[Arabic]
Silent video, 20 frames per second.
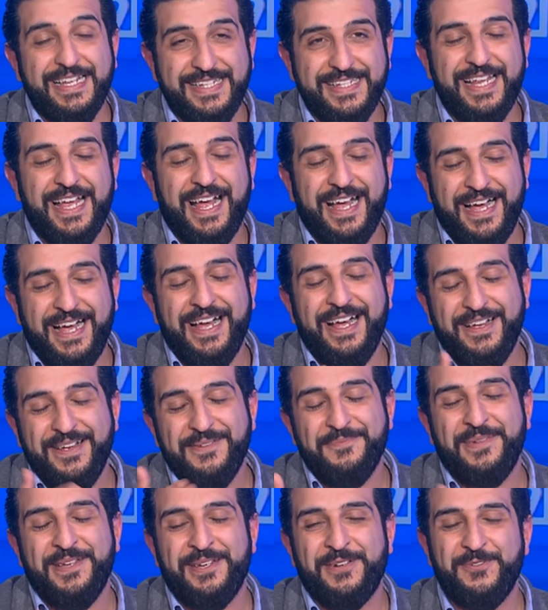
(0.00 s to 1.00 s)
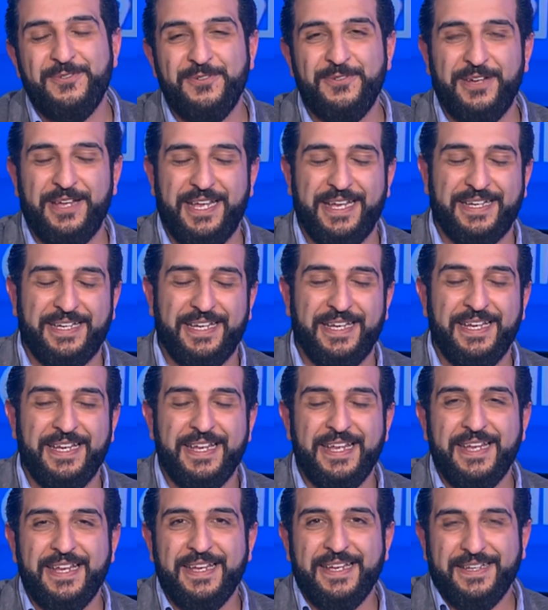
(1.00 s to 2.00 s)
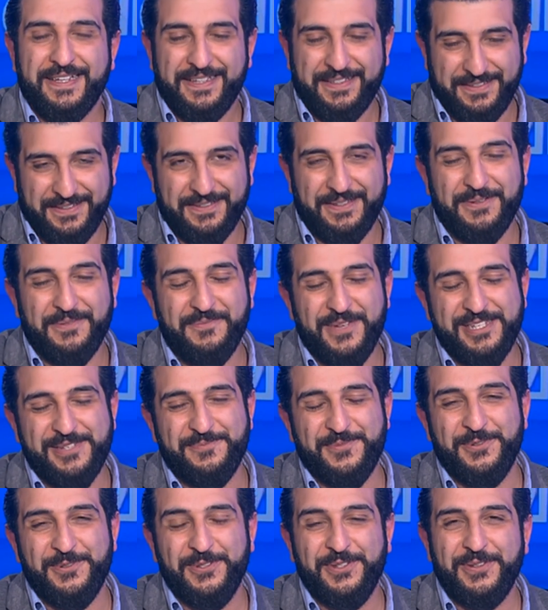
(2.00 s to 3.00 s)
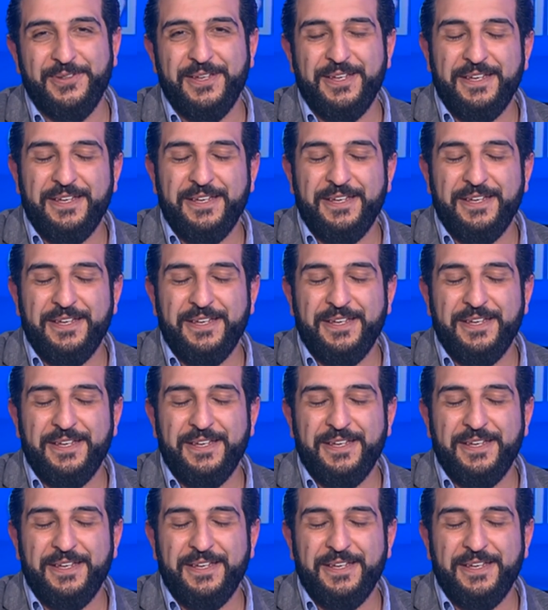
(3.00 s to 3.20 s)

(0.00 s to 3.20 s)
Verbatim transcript: السقعه بيكونوا هيك ليقدر يدفى مزبوط